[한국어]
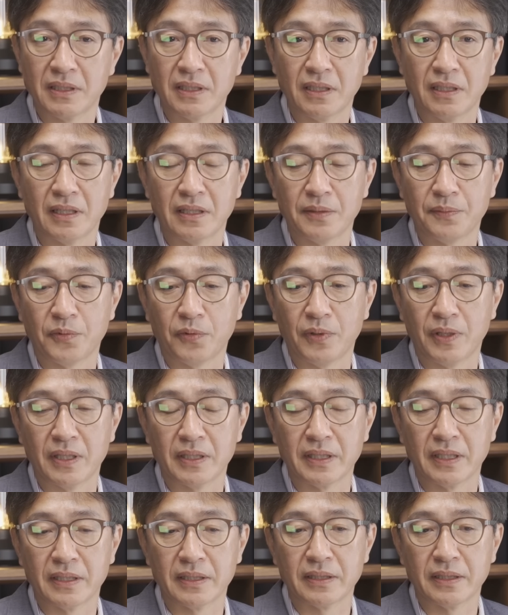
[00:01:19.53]
달러를
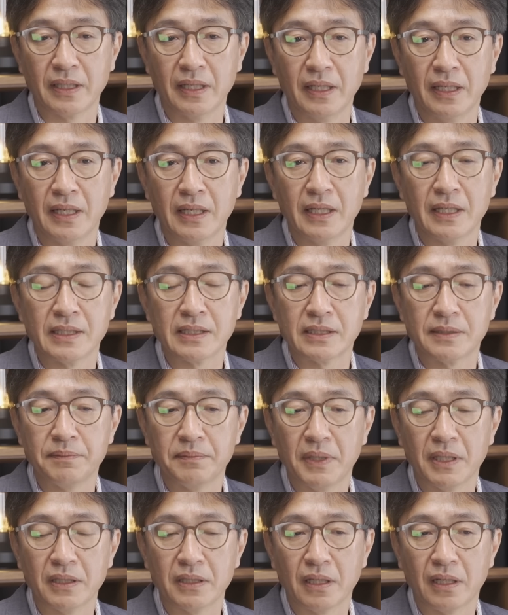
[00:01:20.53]
모아야 되는데
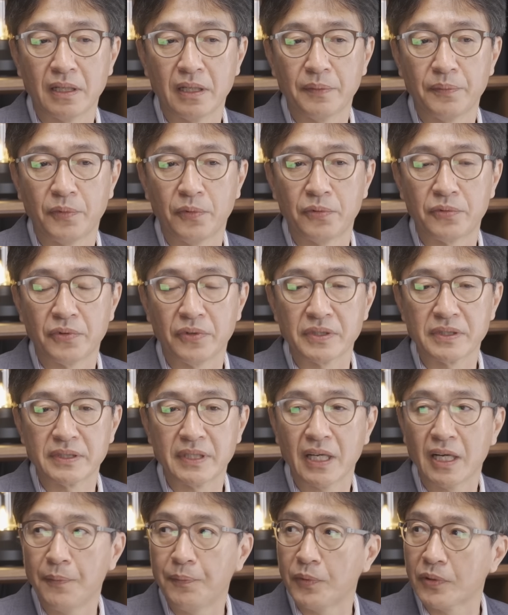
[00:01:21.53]
십만 달러 모으는 것이
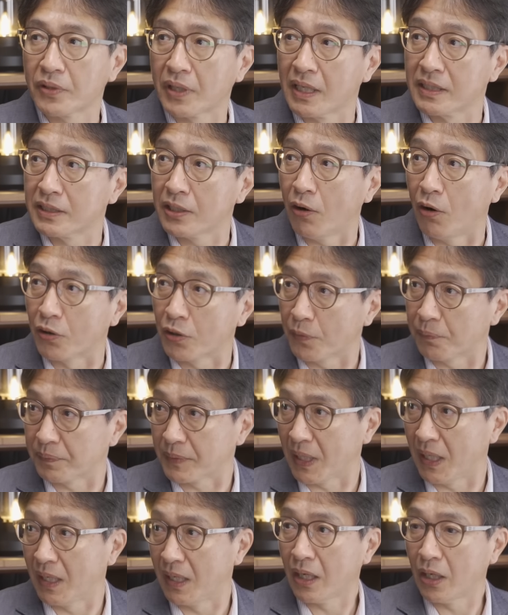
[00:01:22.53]
생각보다 굉장히 어렵다.
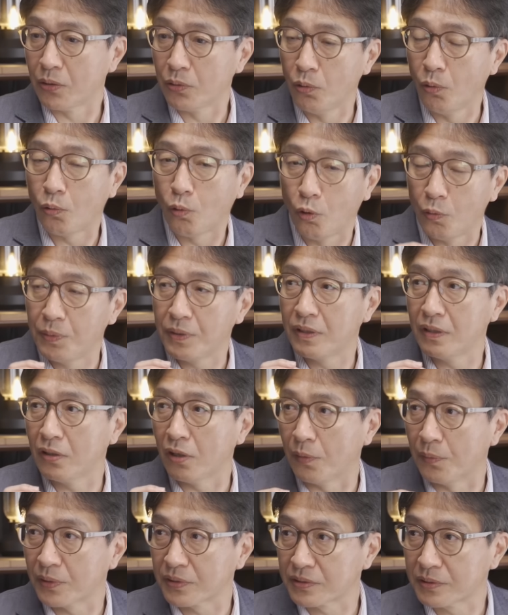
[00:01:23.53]
그러니까 요 고비를
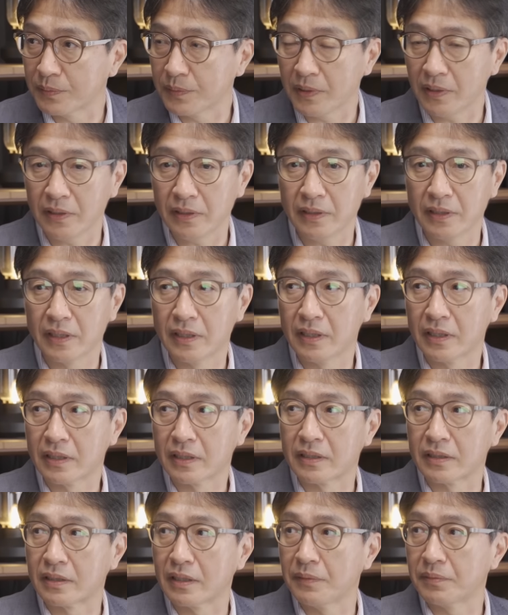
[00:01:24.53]
넘었으면 음.
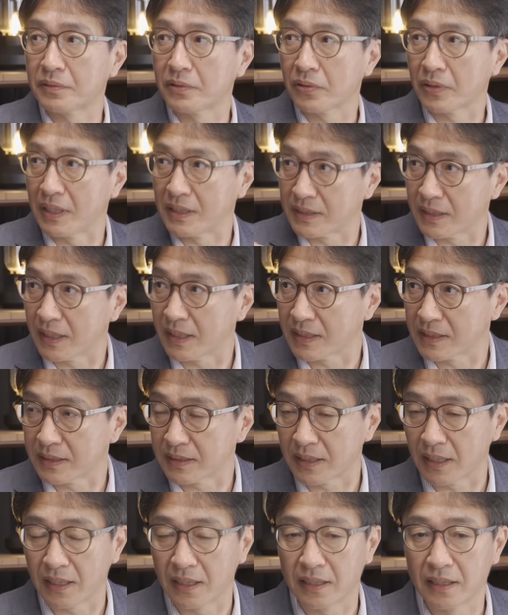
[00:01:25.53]
그때부터
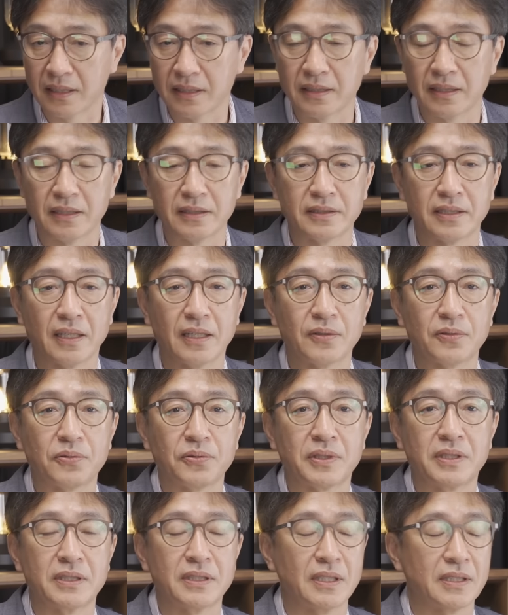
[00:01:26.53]
괜찮아진다. 네. 근데 제가
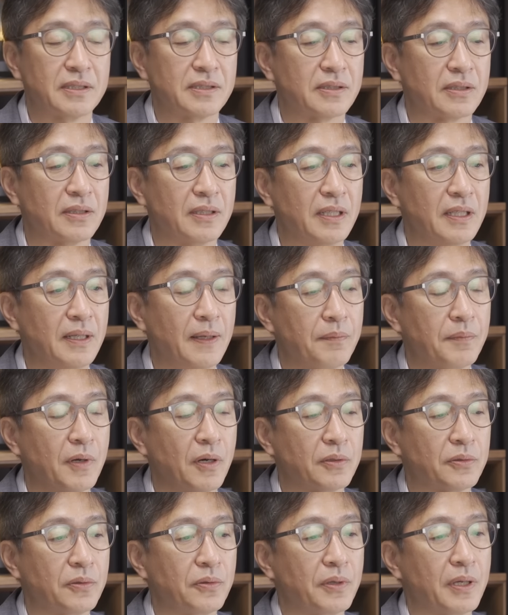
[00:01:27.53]
또 기자 시절에
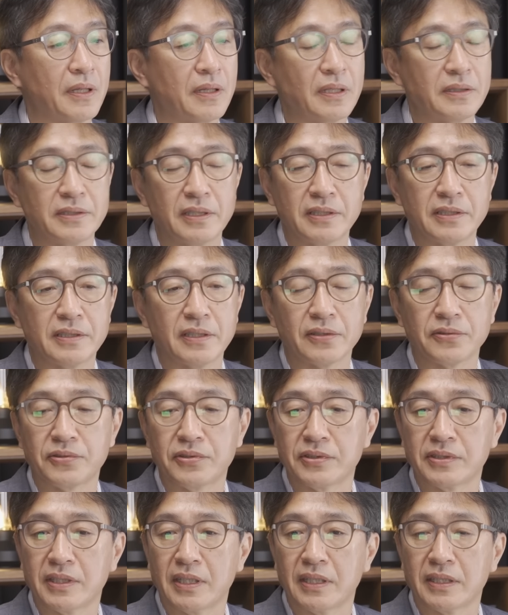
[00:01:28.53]
명동의 사채시장
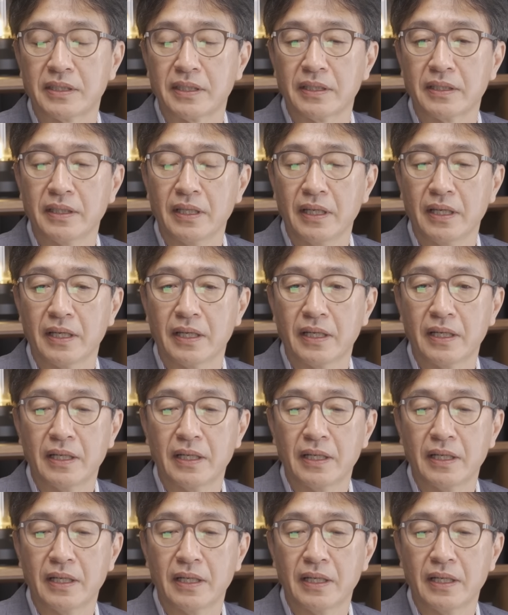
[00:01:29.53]
취재할 때인데